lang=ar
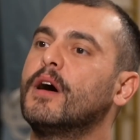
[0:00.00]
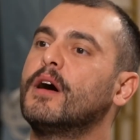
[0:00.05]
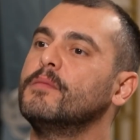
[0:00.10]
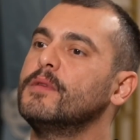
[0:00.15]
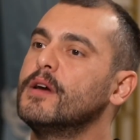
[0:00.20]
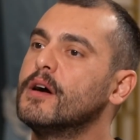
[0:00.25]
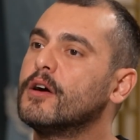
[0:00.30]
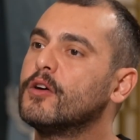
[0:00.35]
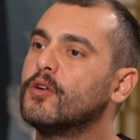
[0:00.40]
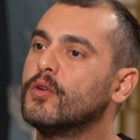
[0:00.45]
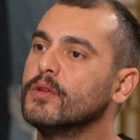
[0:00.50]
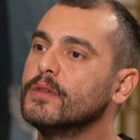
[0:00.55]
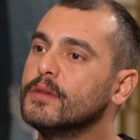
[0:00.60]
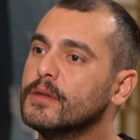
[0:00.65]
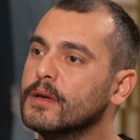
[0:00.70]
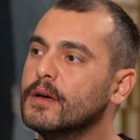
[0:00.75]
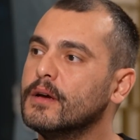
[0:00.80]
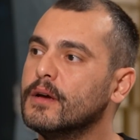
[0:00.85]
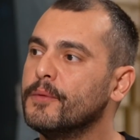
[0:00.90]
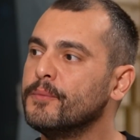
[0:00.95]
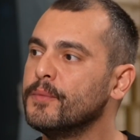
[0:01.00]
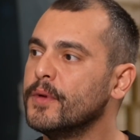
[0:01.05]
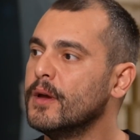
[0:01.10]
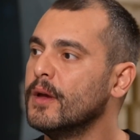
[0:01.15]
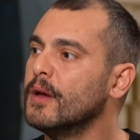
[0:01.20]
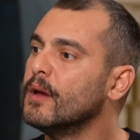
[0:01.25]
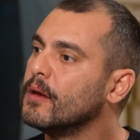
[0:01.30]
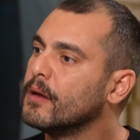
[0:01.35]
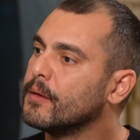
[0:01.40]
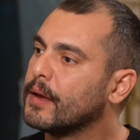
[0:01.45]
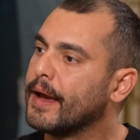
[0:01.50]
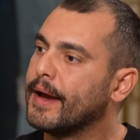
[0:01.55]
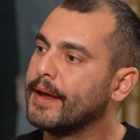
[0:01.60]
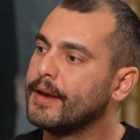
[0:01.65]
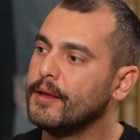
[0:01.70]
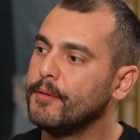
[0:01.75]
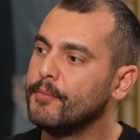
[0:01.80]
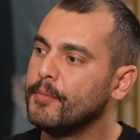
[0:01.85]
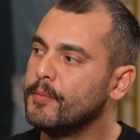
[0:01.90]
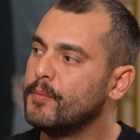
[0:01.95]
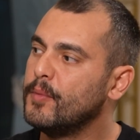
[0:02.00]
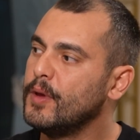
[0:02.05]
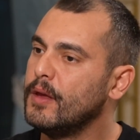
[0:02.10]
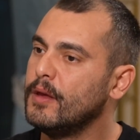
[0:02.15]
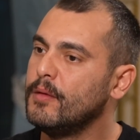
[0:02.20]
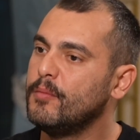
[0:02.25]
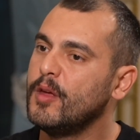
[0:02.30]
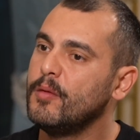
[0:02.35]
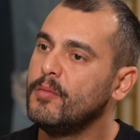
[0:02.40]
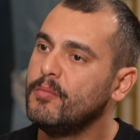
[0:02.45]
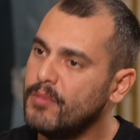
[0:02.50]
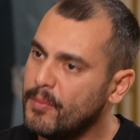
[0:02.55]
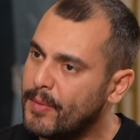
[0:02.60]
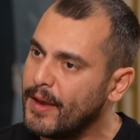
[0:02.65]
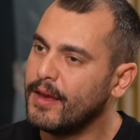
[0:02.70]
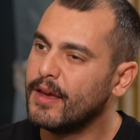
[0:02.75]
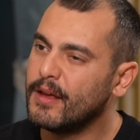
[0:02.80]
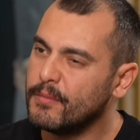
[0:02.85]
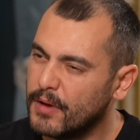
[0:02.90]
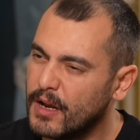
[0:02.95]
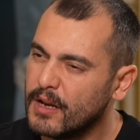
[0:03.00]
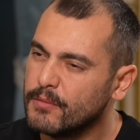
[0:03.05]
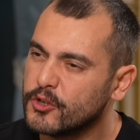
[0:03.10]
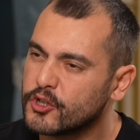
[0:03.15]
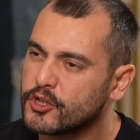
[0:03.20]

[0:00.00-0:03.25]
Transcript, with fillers: ما عم ياخذ آه، يعني ببين بقلب